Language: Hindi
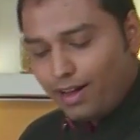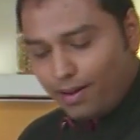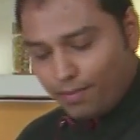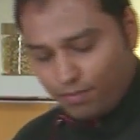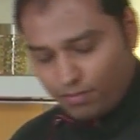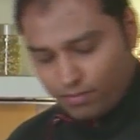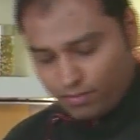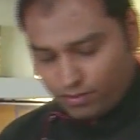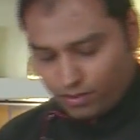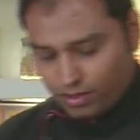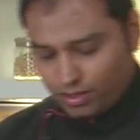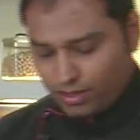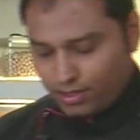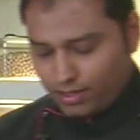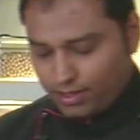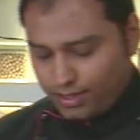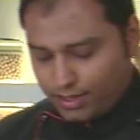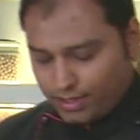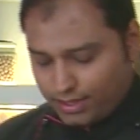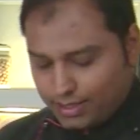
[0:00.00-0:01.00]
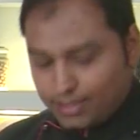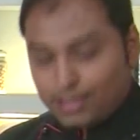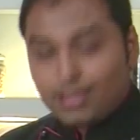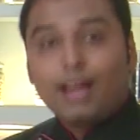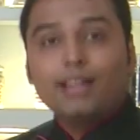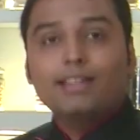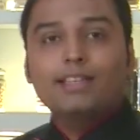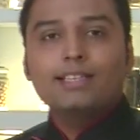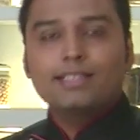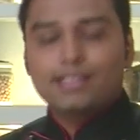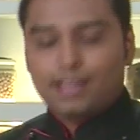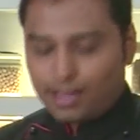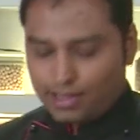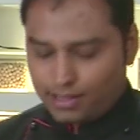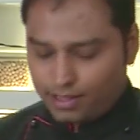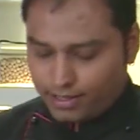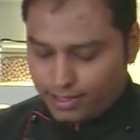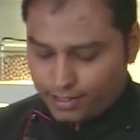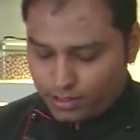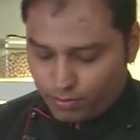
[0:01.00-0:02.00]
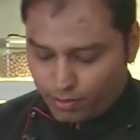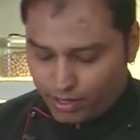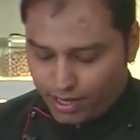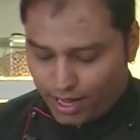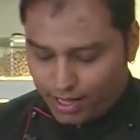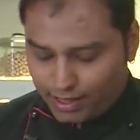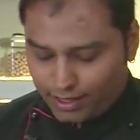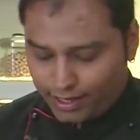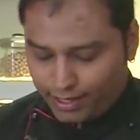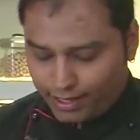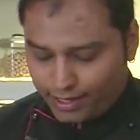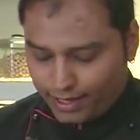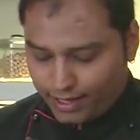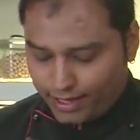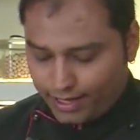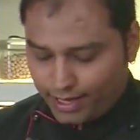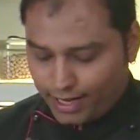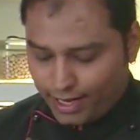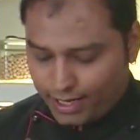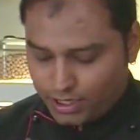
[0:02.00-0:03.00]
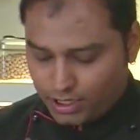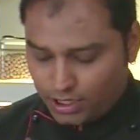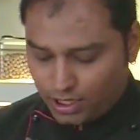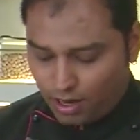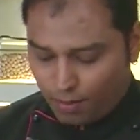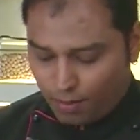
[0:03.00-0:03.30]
अब साथ ही साथ इसमें डाल देंगे इलायची